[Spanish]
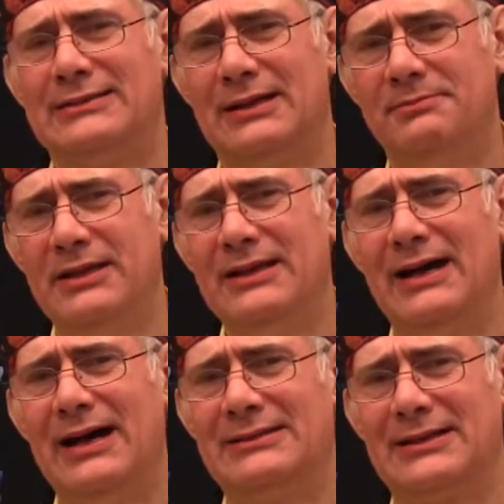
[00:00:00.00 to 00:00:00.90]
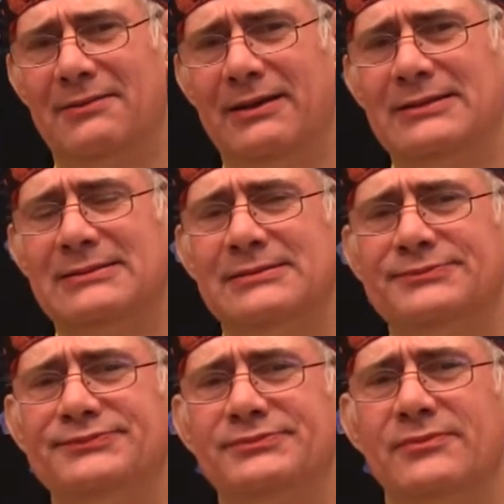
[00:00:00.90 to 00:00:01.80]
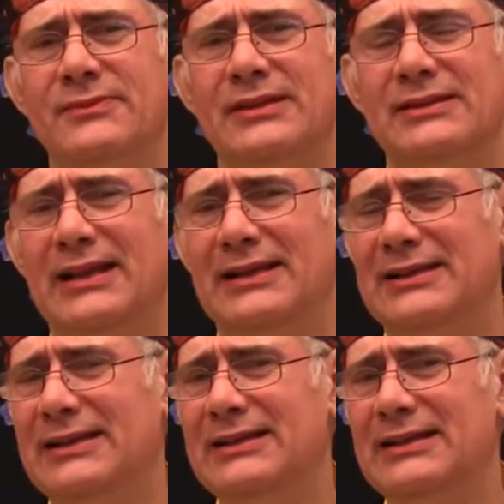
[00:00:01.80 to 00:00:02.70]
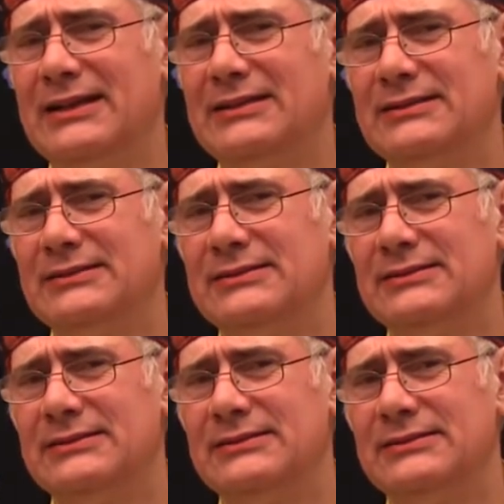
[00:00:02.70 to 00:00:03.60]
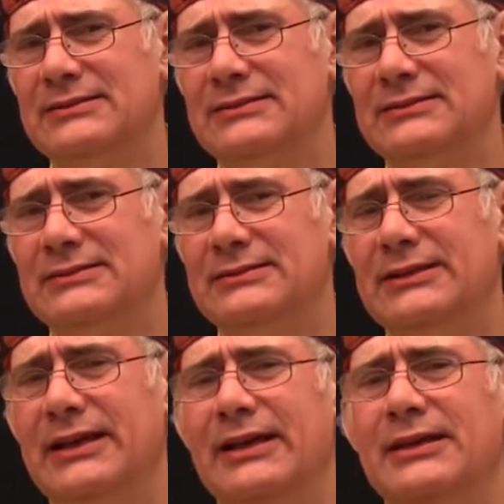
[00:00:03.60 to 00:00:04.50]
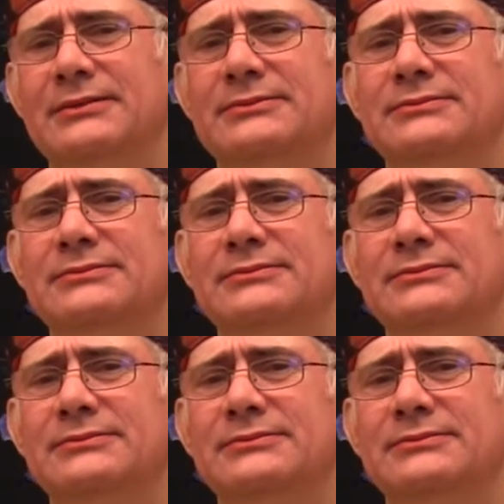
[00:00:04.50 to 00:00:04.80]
También a través de la técnica de